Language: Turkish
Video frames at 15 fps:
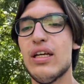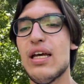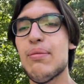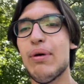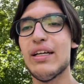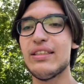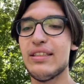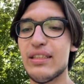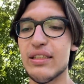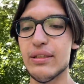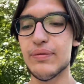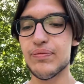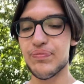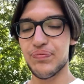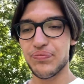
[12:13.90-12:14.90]
MIT'nin
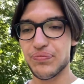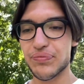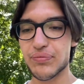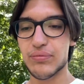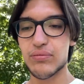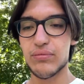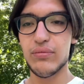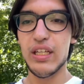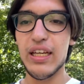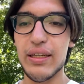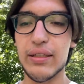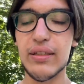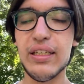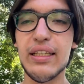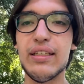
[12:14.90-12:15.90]
ne
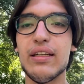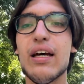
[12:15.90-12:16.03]
neydi?